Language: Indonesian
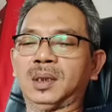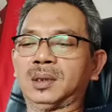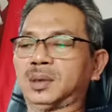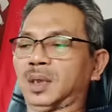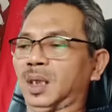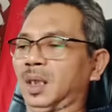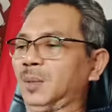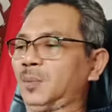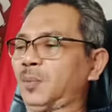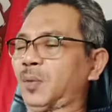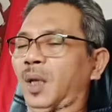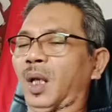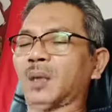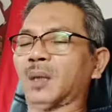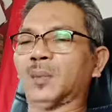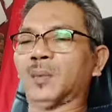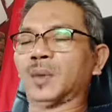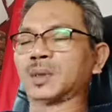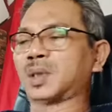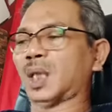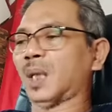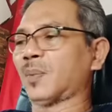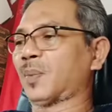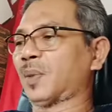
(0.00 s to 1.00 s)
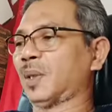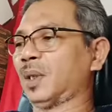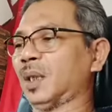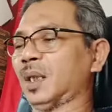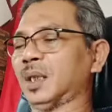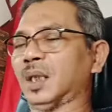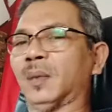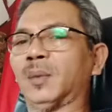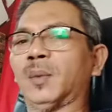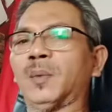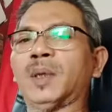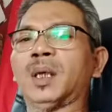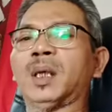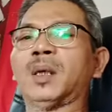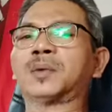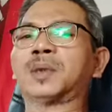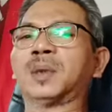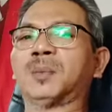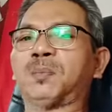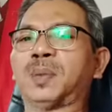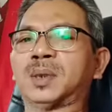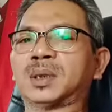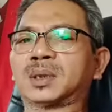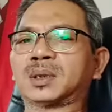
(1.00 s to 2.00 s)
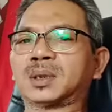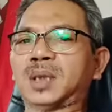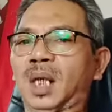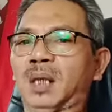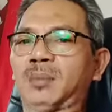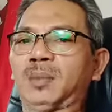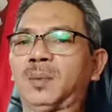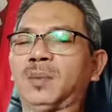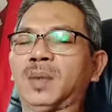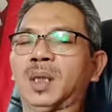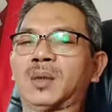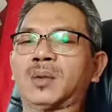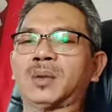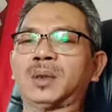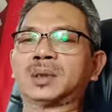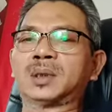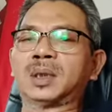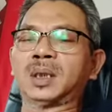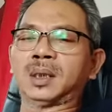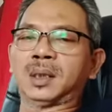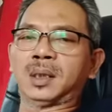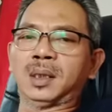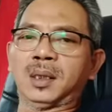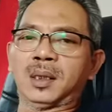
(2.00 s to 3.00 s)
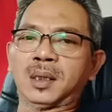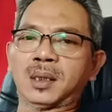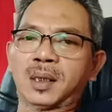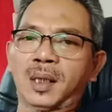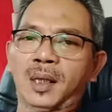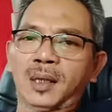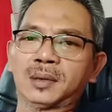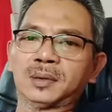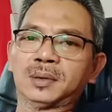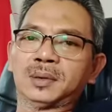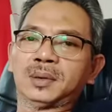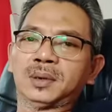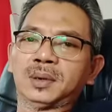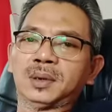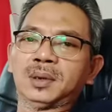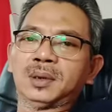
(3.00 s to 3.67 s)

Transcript: Jadi bukan memecah belah, ya memang harus dipecah, memang harus disingkirkan.